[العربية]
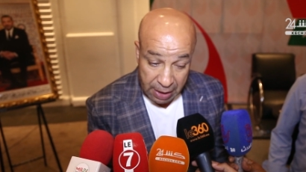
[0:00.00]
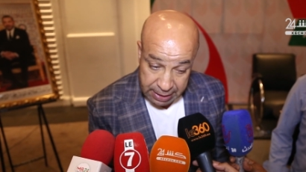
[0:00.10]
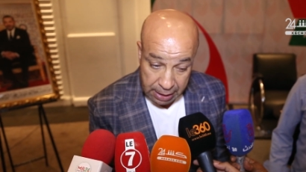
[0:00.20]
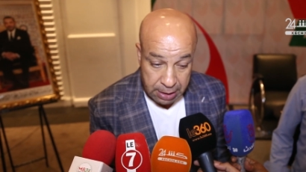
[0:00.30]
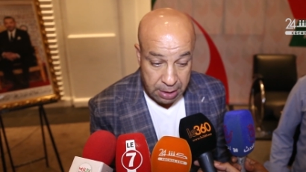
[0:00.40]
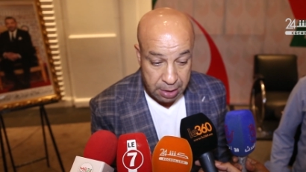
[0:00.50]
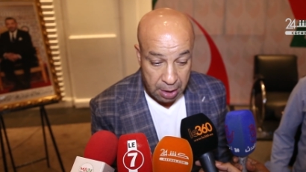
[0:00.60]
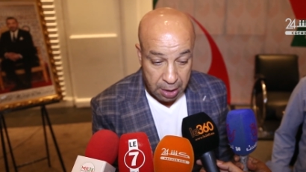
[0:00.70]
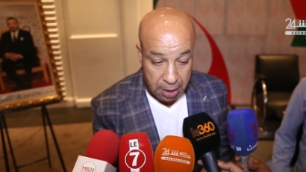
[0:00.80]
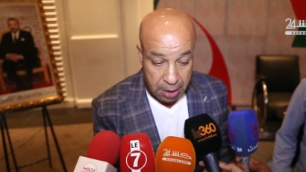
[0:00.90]
تعكس
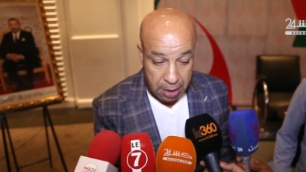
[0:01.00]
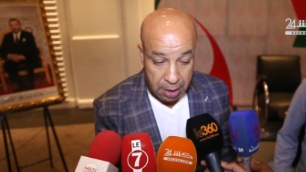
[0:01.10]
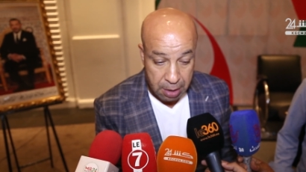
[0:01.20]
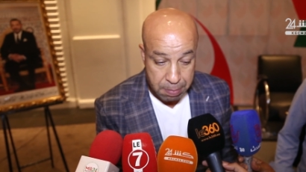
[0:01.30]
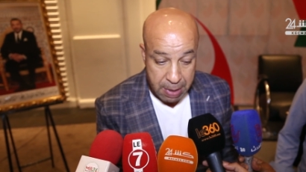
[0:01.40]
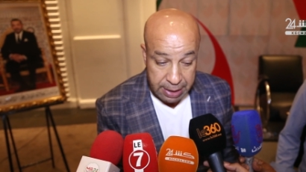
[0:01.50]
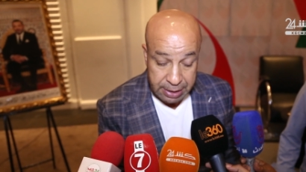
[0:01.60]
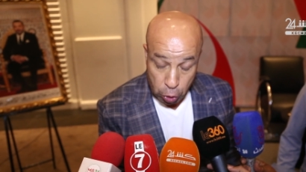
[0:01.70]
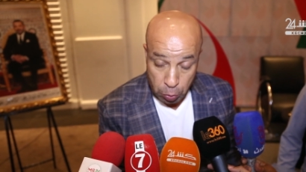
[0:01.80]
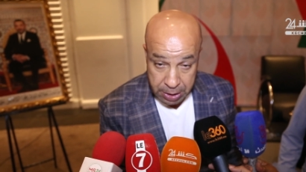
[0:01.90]
آه، ما
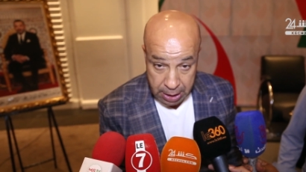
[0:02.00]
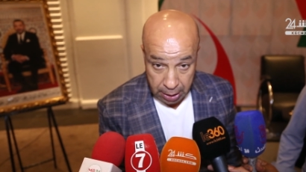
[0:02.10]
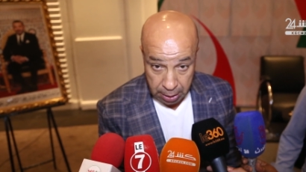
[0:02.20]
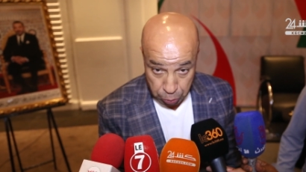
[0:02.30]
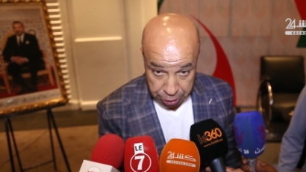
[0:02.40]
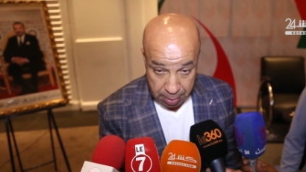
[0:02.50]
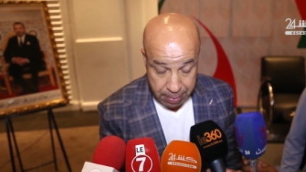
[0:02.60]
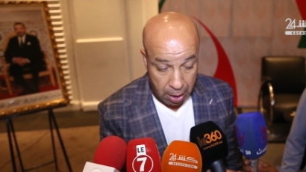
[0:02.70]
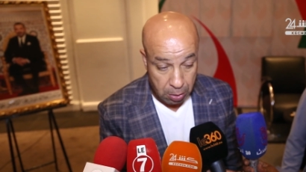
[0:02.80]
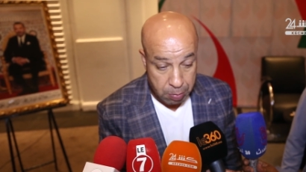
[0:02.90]
ينتظره منا المجتمع